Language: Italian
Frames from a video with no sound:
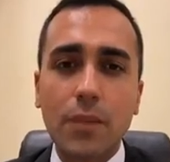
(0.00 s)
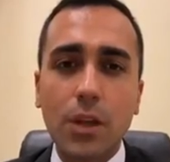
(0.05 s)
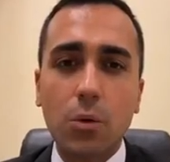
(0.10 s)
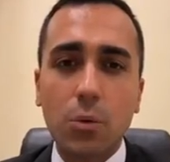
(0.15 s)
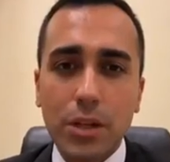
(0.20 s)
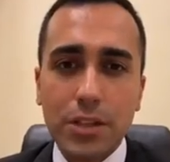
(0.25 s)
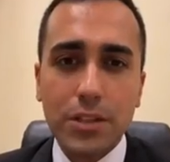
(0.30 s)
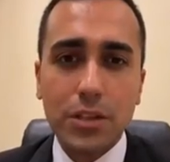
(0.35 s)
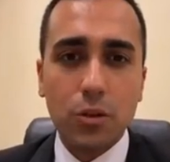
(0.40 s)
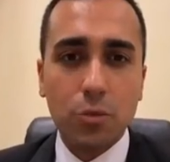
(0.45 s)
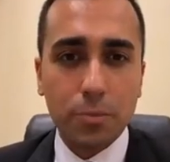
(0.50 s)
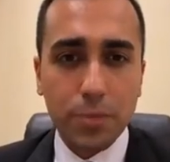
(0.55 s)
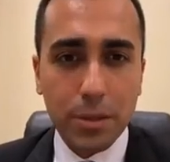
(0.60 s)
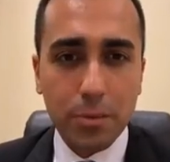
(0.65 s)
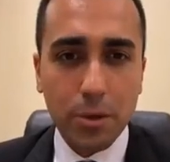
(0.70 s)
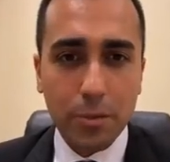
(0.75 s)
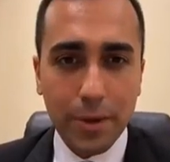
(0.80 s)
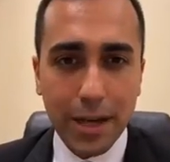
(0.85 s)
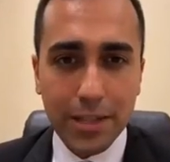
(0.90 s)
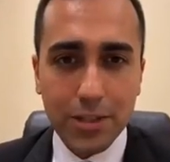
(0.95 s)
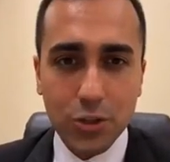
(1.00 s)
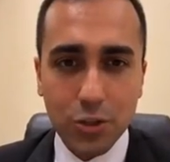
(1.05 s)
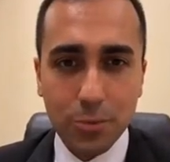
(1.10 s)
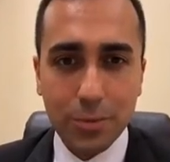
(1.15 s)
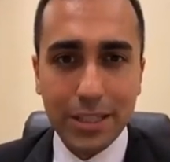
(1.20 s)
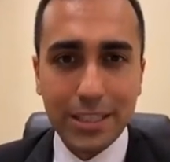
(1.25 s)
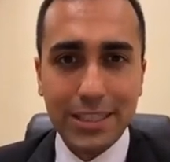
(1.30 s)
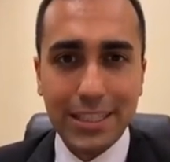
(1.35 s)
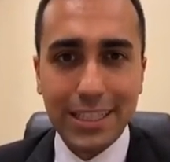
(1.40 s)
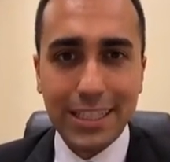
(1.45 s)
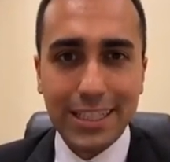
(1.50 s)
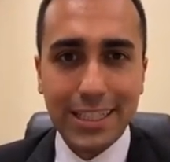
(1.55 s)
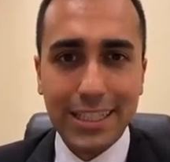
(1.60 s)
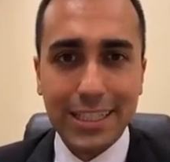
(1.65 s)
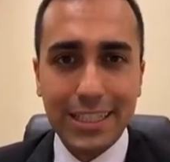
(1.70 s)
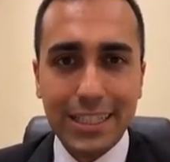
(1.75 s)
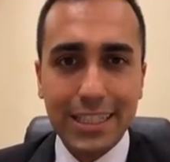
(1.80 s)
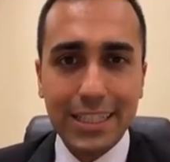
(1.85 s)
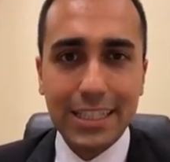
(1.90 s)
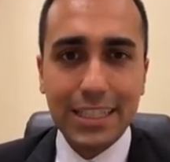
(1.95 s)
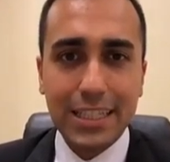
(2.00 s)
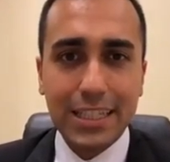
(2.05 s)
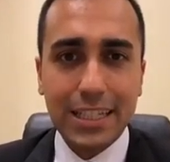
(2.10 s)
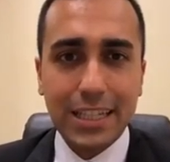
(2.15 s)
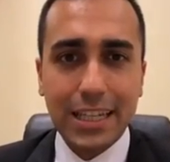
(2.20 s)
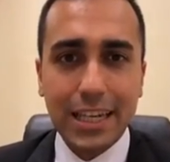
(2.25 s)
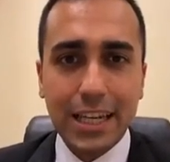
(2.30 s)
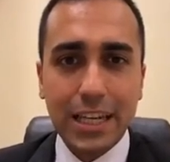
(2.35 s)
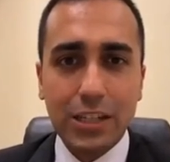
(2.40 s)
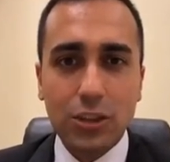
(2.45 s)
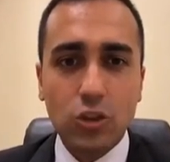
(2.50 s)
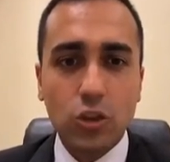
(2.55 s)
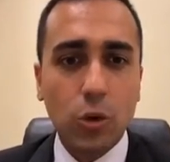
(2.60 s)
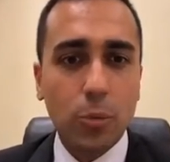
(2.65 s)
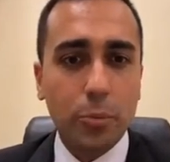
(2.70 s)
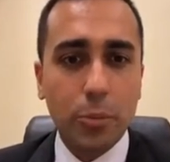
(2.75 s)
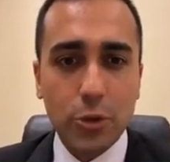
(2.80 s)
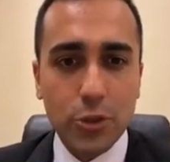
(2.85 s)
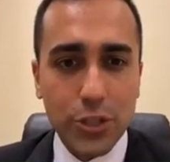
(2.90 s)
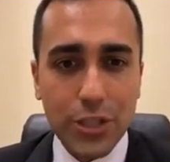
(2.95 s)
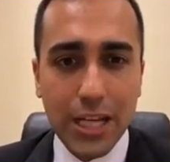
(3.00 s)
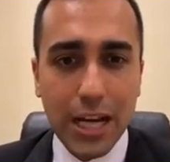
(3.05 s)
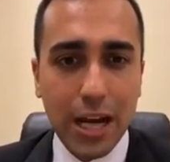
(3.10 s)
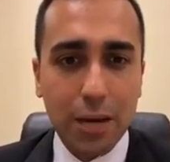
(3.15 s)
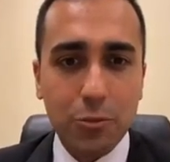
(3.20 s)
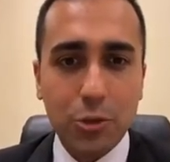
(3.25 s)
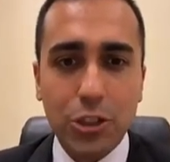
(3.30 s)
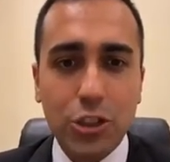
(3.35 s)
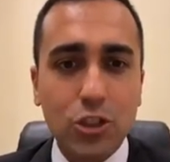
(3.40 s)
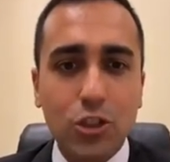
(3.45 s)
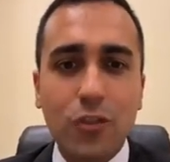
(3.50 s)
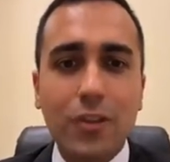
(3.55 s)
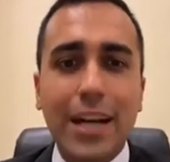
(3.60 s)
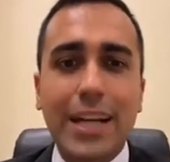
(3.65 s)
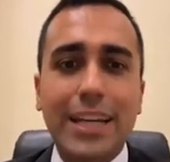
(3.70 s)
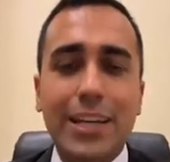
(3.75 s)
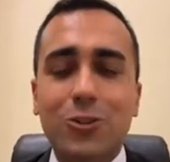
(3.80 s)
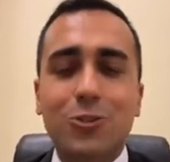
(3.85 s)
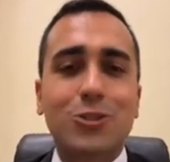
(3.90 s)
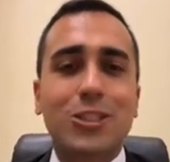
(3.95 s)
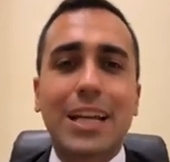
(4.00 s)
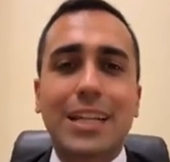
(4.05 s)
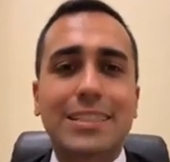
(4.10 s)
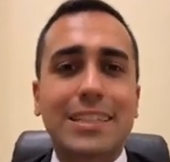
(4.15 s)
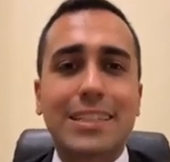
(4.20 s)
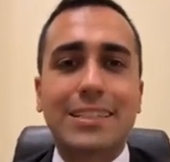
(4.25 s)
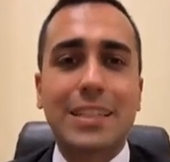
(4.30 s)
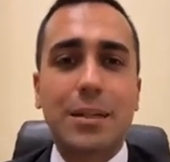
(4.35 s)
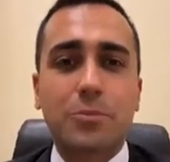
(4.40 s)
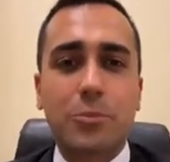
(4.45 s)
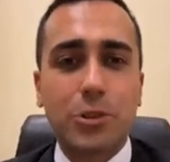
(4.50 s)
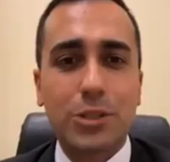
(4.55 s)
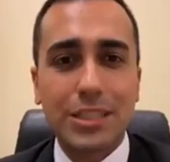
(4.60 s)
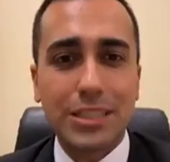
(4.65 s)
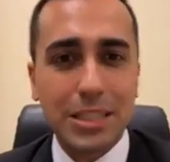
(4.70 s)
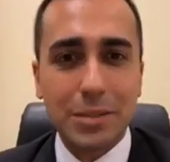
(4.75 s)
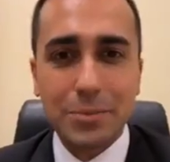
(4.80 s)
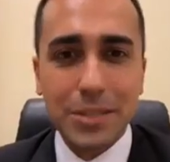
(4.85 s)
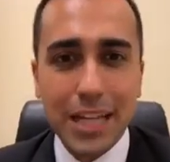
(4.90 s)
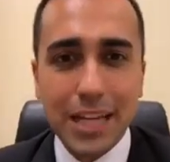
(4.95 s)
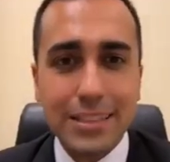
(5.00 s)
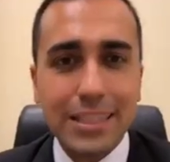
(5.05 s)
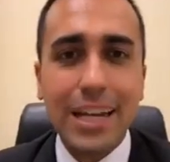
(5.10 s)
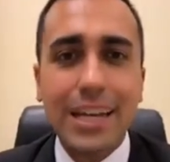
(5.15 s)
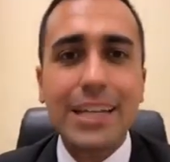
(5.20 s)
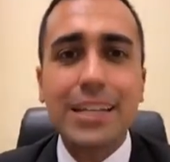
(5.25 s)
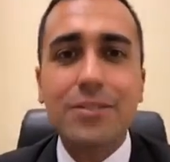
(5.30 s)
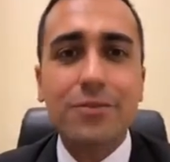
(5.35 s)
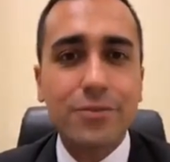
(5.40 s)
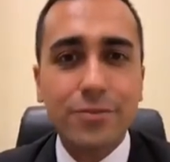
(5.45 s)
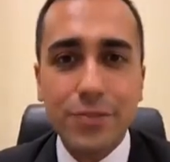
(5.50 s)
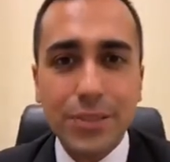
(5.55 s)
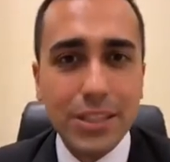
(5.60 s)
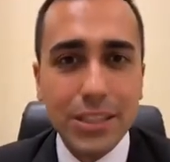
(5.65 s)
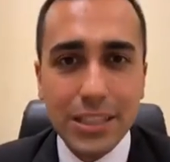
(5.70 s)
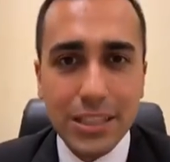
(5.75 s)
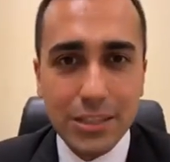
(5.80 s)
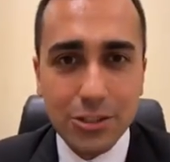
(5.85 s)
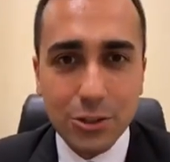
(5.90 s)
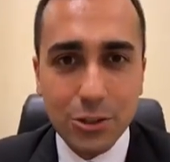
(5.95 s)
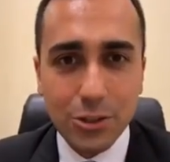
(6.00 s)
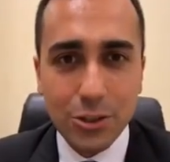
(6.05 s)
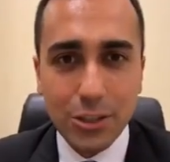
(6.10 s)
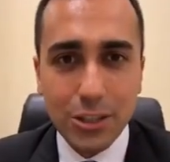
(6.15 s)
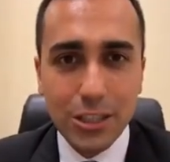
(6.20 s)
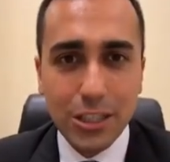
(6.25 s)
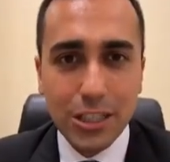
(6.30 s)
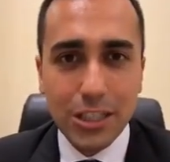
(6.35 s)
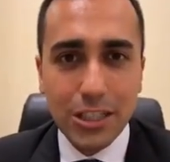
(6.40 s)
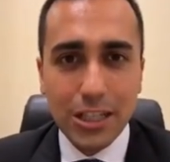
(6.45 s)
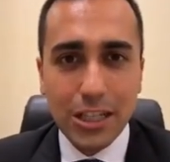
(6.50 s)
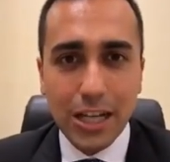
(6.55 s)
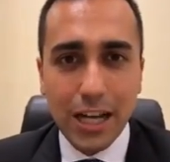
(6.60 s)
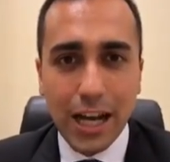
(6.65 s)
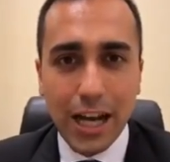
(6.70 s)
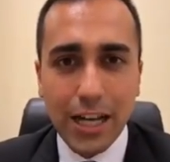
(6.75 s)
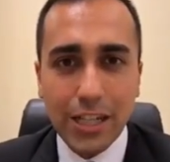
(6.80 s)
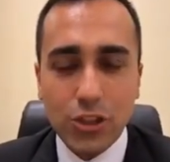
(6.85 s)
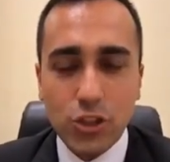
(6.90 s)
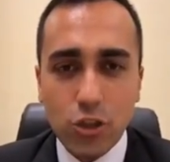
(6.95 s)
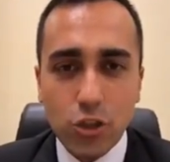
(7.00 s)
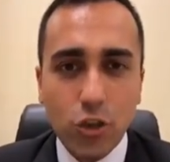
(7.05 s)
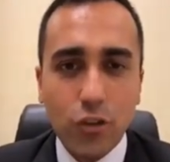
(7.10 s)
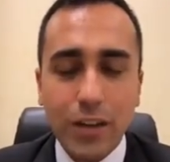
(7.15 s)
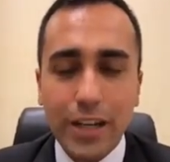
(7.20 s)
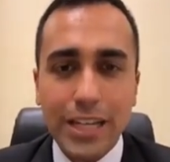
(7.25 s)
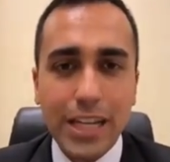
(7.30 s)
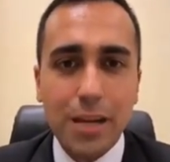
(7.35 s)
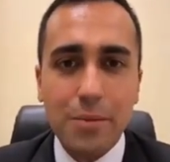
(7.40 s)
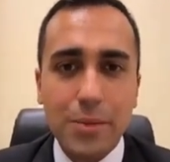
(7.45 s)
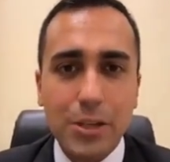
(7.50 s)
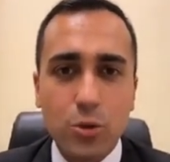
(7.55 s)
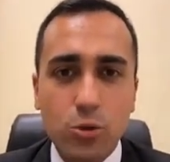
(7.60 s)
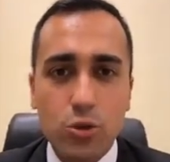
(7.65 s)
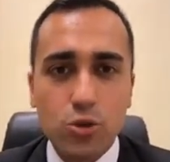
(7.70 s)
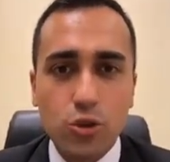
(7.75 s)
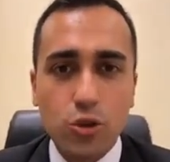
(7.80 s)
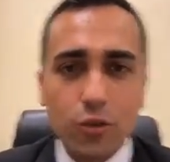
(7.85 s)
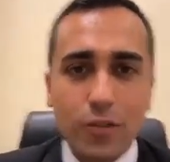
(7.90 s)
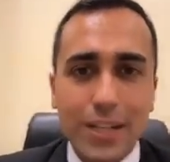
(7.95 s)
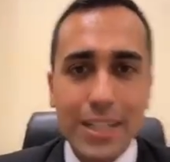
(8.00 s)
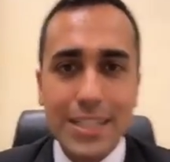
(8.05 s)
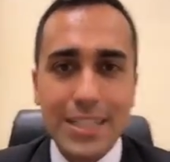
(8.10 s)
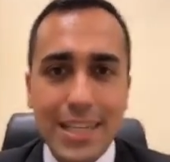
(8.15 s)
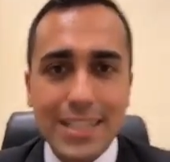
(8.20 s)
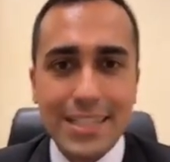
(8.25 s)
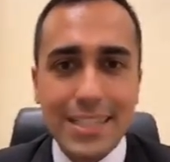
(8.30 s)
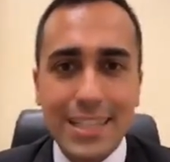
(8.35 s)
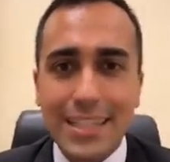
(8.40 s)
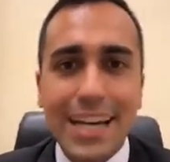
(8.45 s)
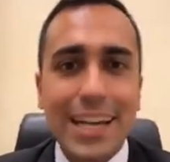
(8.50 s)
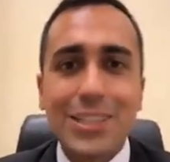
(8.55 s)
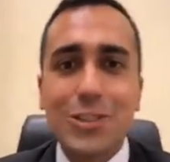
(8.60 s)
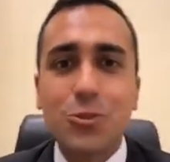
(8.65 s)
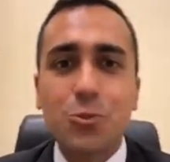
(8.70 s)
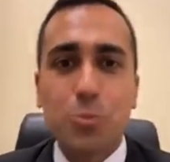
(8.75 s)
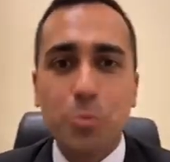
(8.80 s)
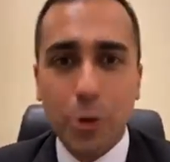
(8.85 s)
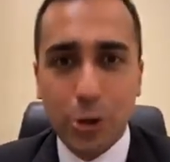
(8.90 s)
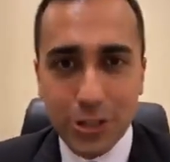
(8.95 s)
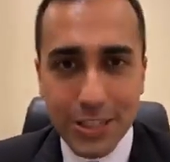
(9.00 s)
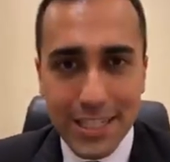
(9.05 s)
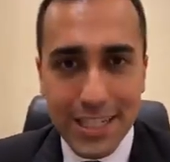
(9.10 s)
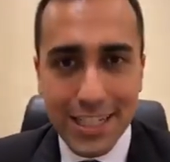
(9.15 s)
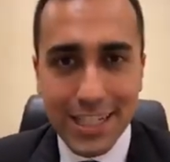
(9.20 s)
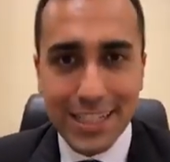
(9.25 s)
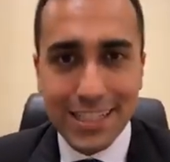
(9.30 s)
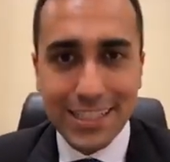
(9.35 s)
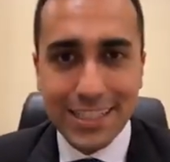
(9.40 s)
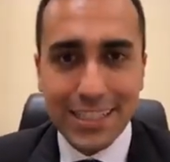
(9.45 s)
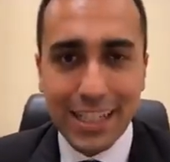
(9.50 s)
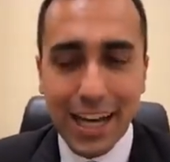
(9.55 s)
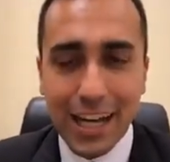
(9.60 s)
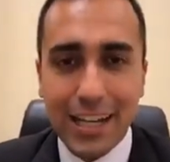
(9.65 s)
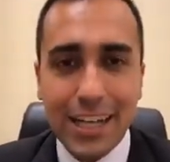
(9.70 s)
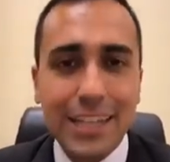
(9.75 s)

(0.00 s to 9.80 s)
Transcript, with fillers: questo è un primo passo per dire che non possiamo rinnovare i contratti a tempo determinato all'infinito ai giovani e ai meno giovani senza dargli un po' di serenità.